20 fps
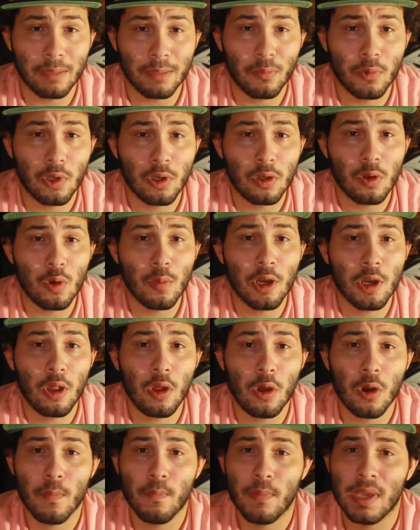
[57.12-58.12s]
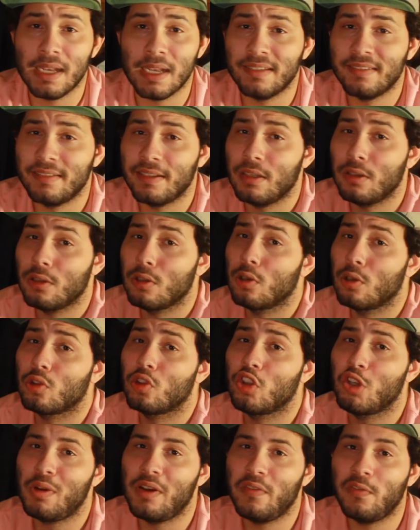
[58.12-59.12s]
El tip Número viene
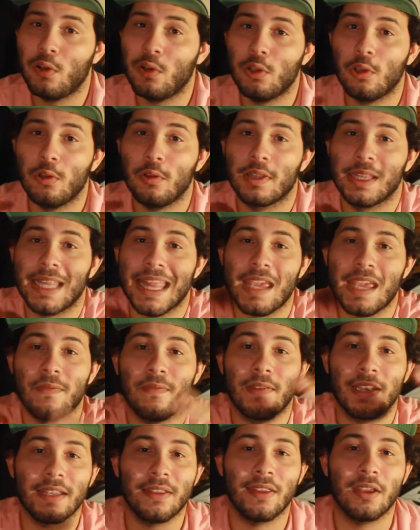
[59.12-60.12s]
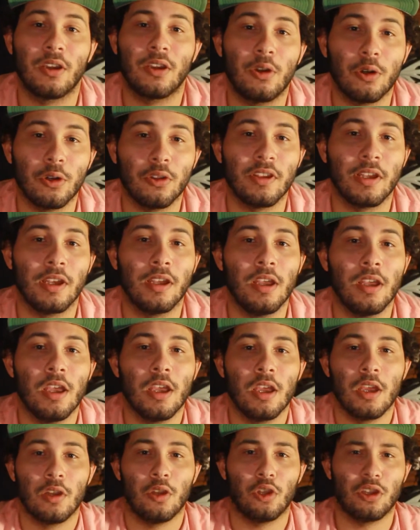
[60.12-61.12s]
siendo, toma fotos de diferentes
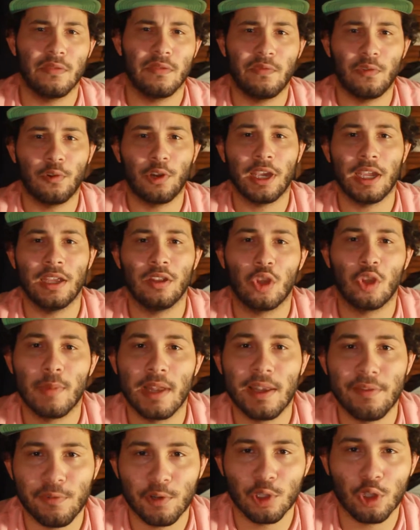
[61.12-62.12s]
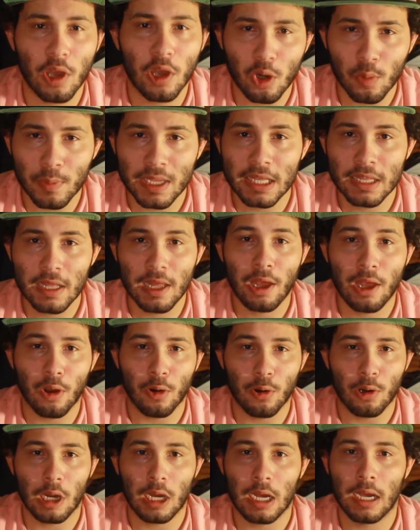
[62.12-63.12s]
cosas. No te enfoques en tomar fotos a
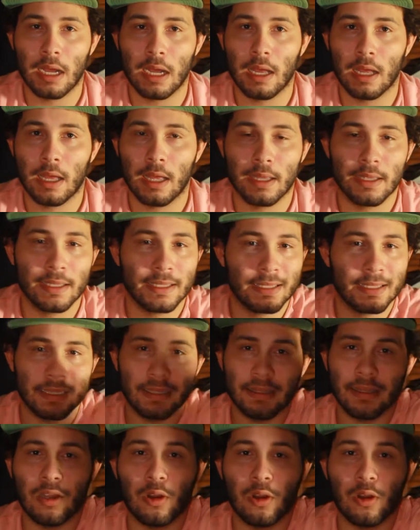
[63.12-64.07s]
comida o a